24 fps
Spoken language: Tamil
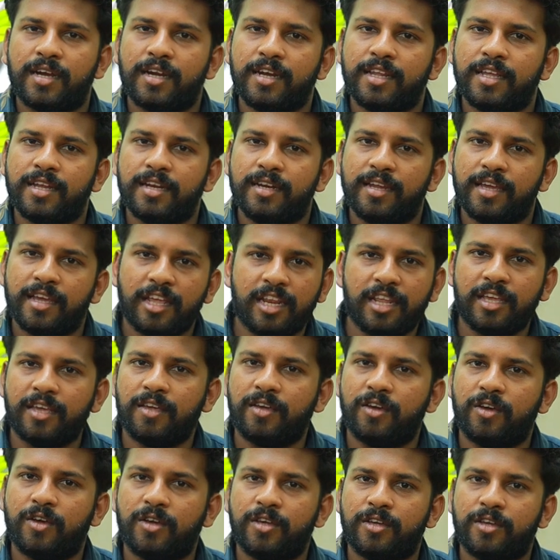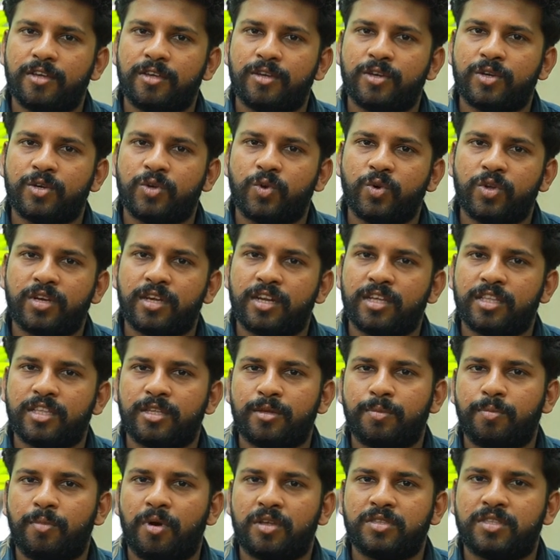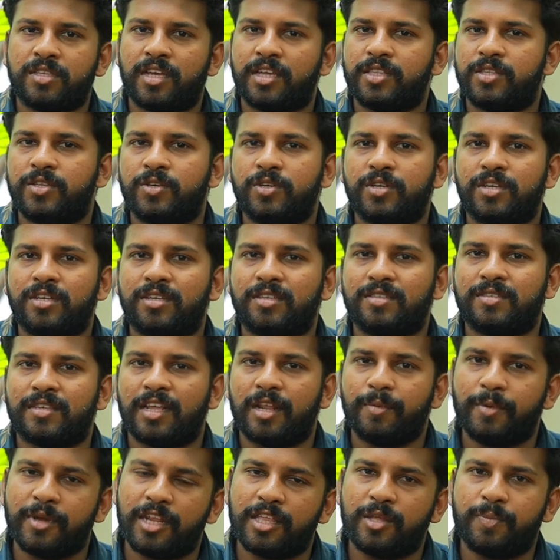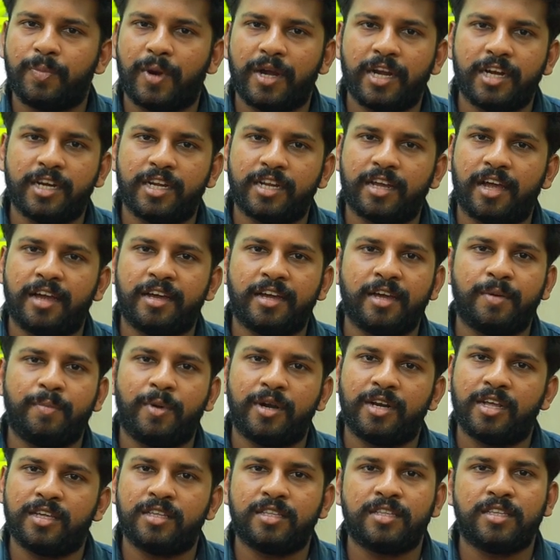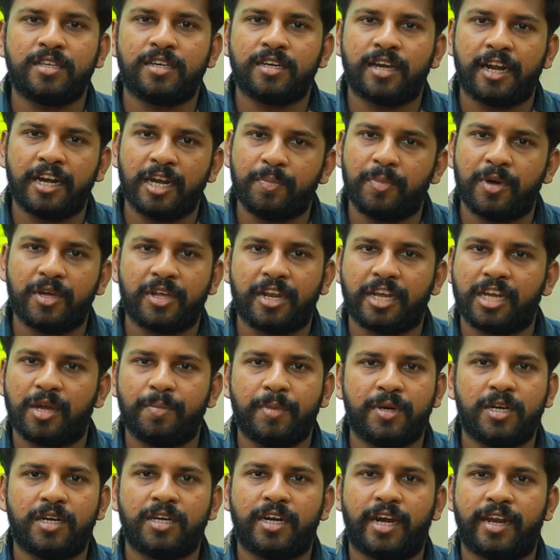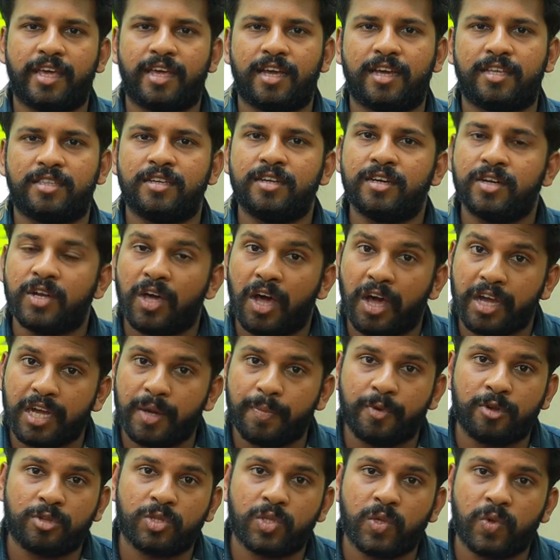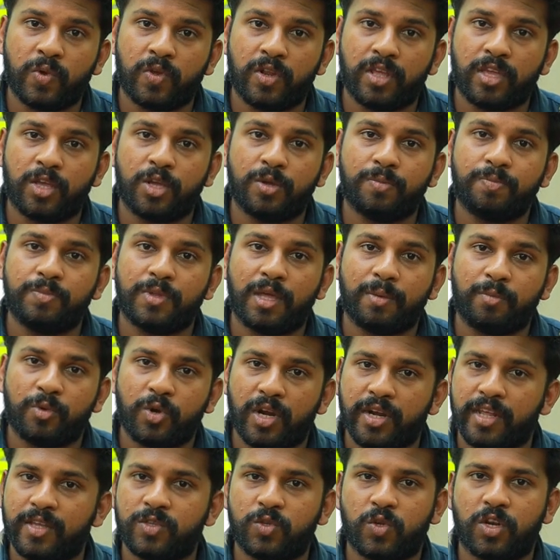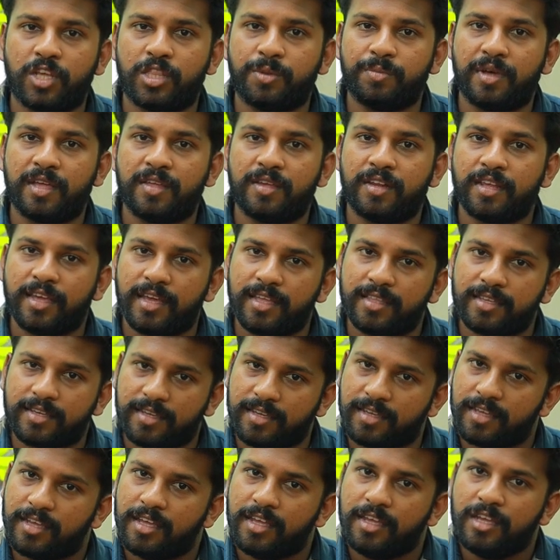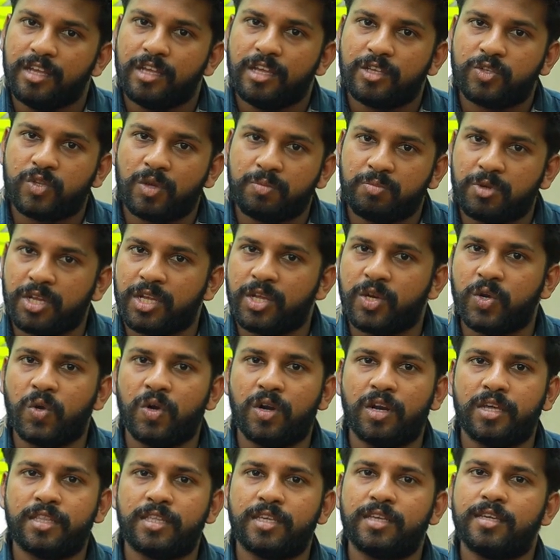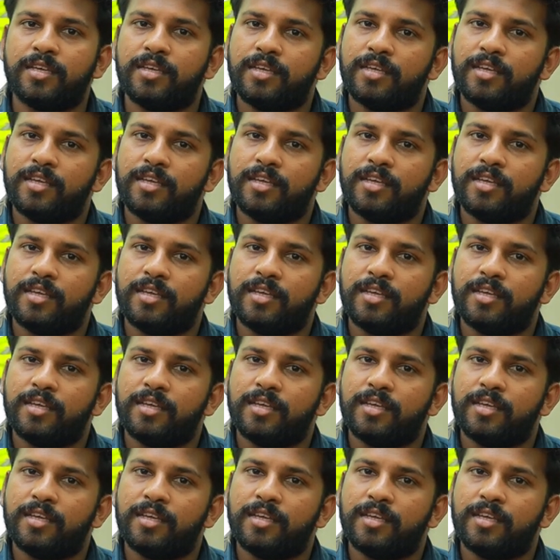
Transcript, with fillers: தாண்டி டெய்லி கொடுக்குறது பாத் அது சில பேர் அது பண்ணிகிட்ருக்காங்க பட் அது கண்டிப்பாக ரெக்கமெண்டட் கிடையாது டாக்கை பொறுத்த வரைக்கும் நான் முன்னாடியே சொன்னது மாதிரி அதுக்கு செப்டிங்னு உள்ளது